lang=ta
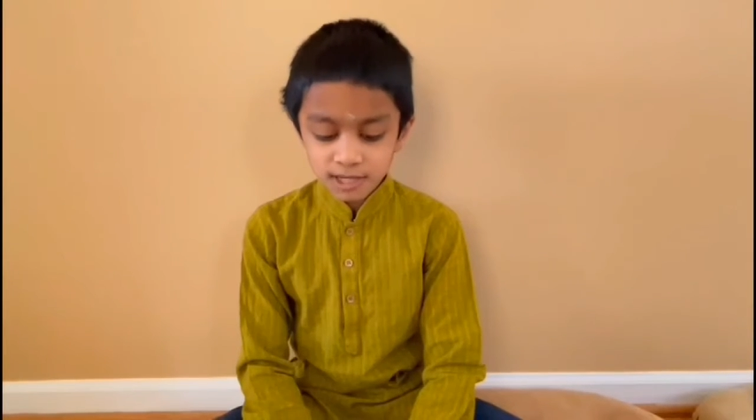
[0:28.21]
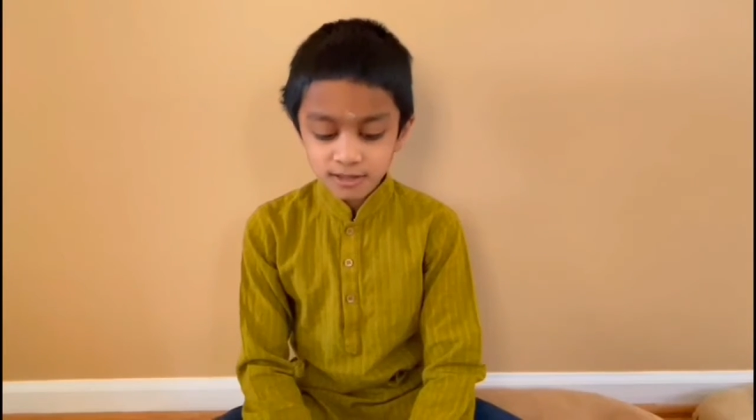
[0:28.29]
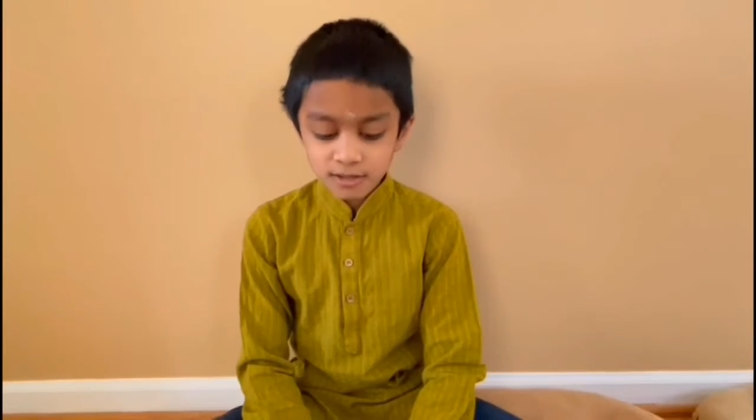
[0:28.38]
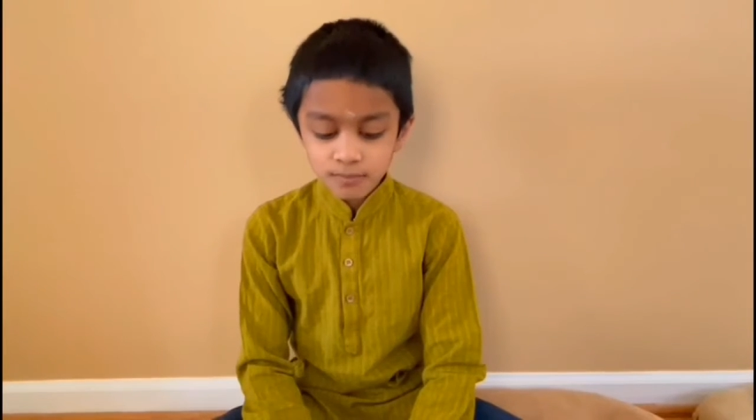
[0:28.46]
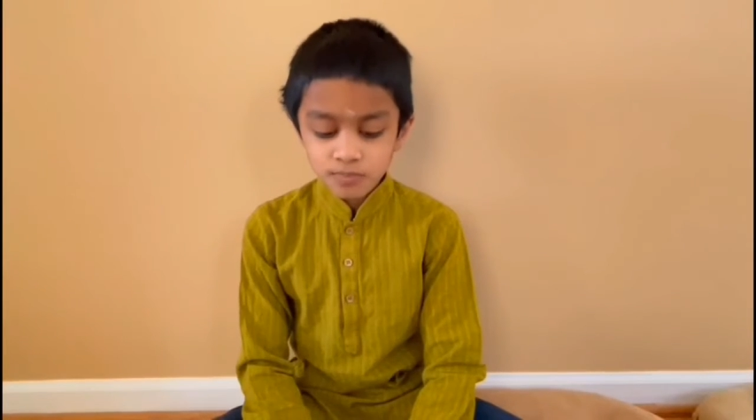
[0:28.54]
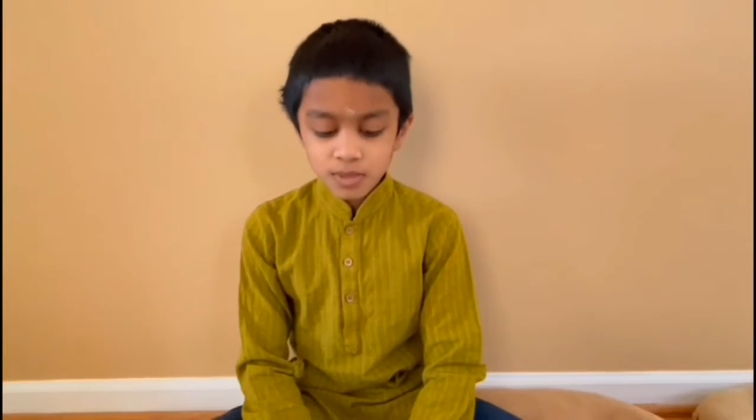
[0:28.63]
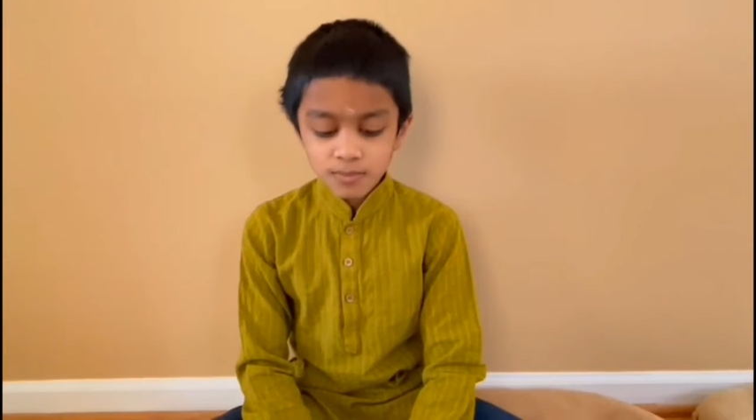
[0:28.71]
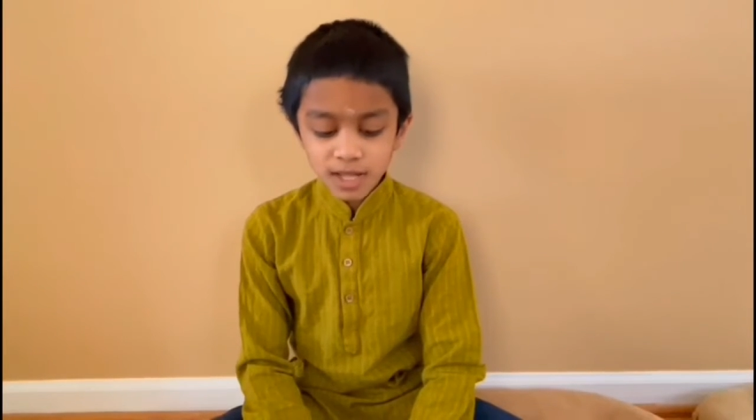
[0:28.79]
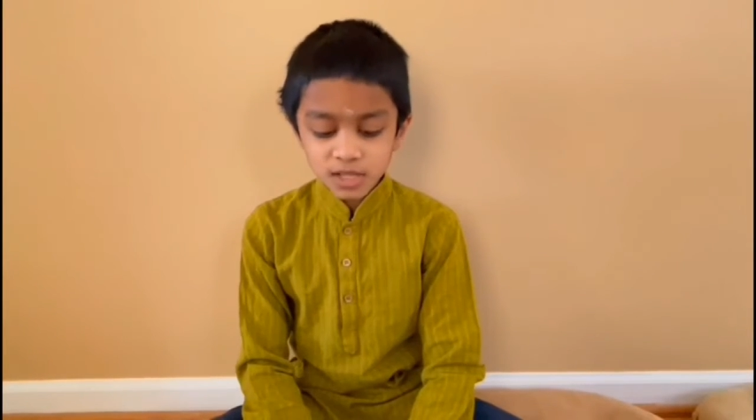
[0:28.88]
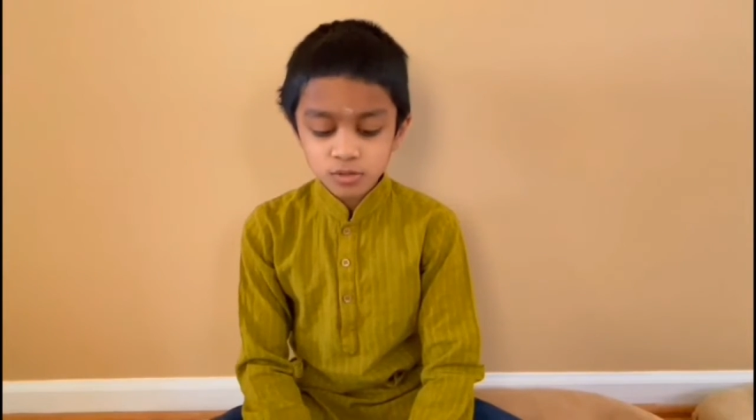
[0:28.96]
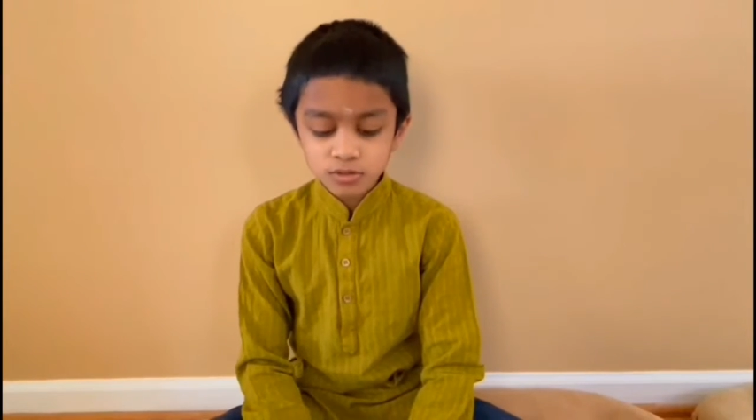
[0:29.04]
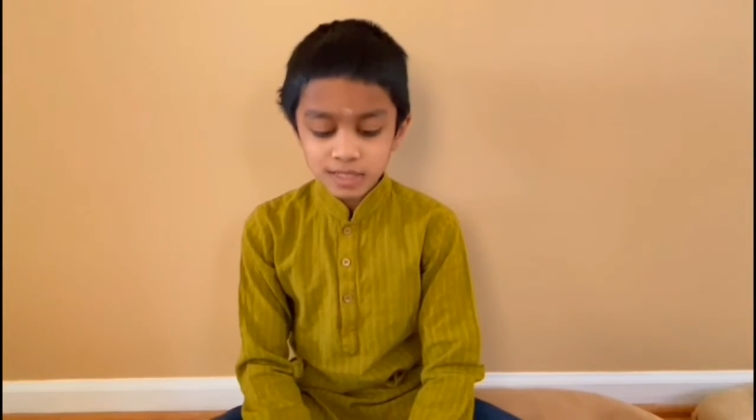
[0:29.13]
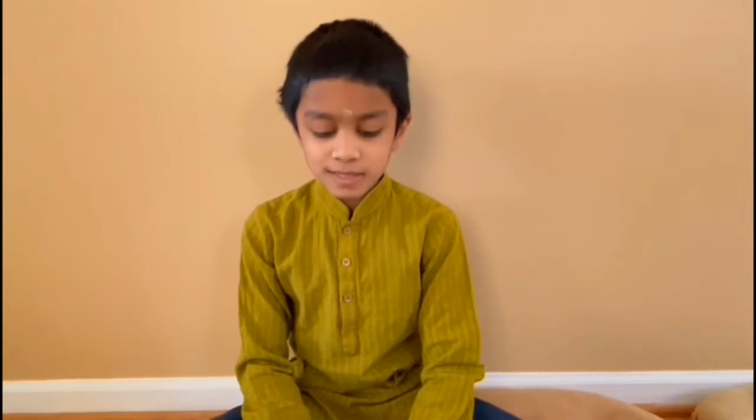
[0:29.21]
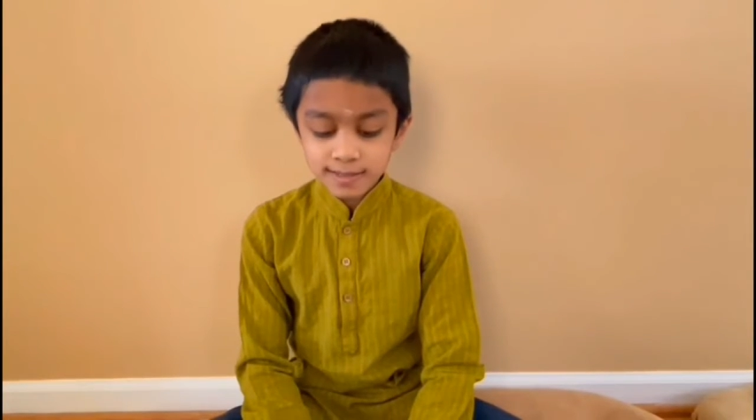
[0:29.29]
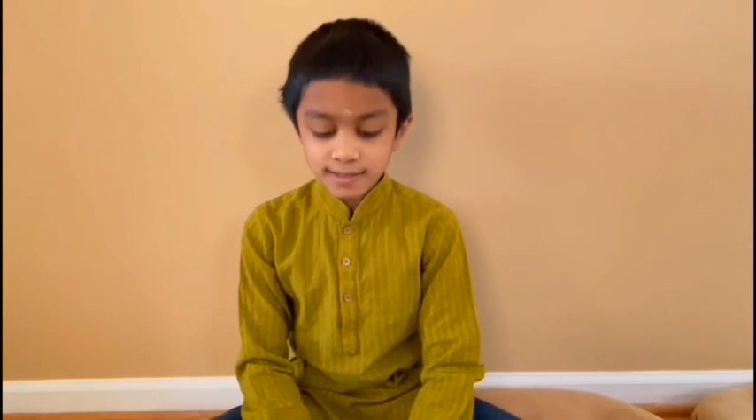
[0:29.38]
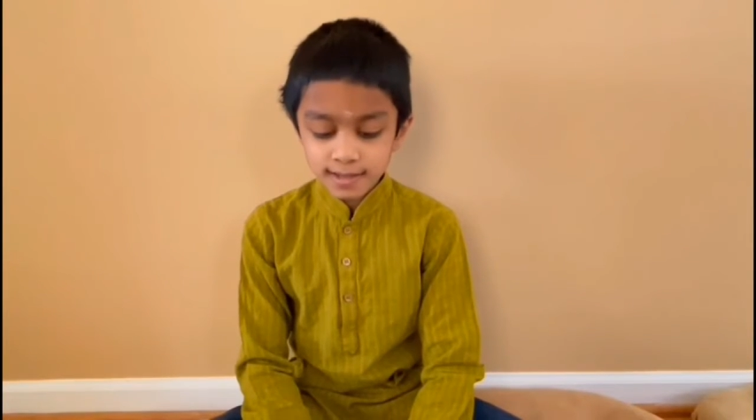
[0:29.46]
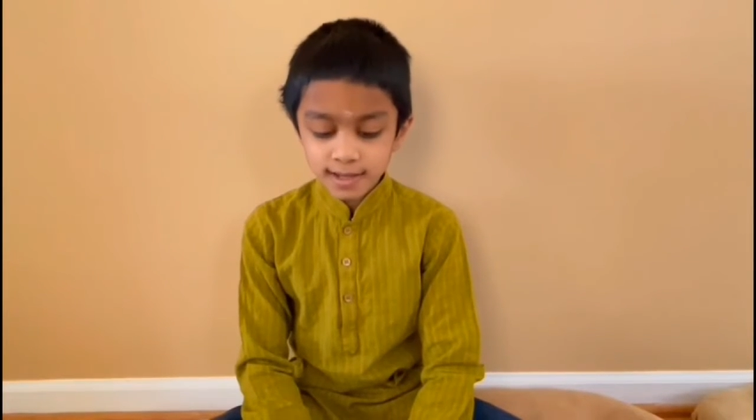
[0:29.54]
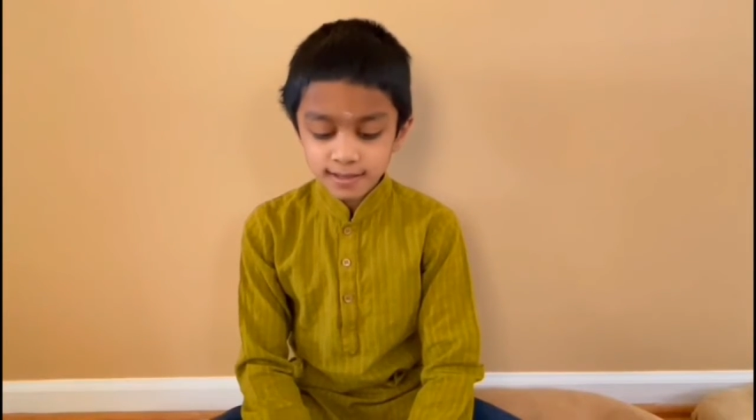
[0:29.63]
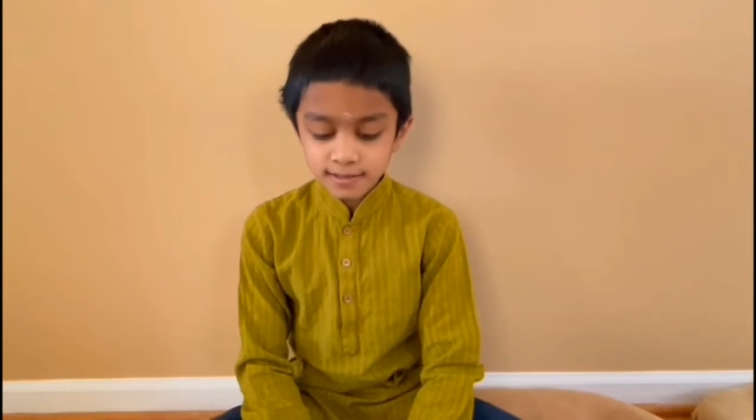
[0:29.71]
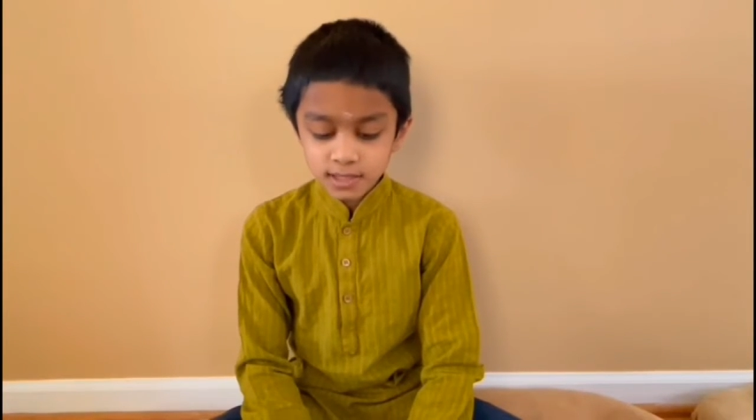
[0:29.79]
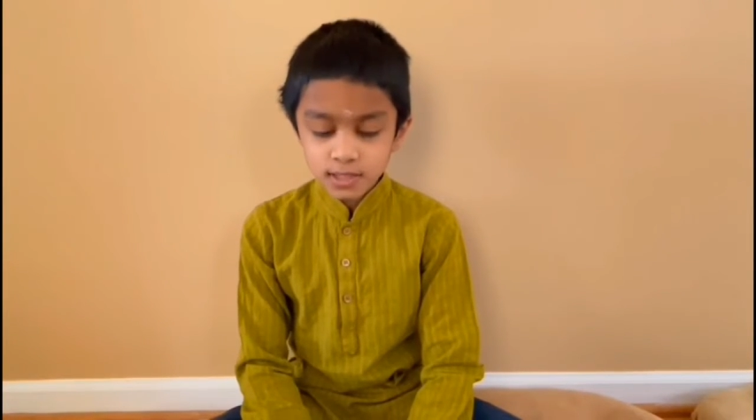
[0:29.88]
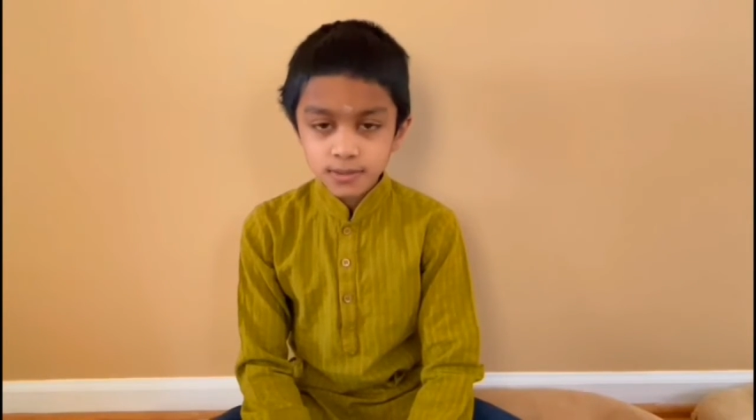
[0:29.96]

பேர் மகோ நீக்கியார்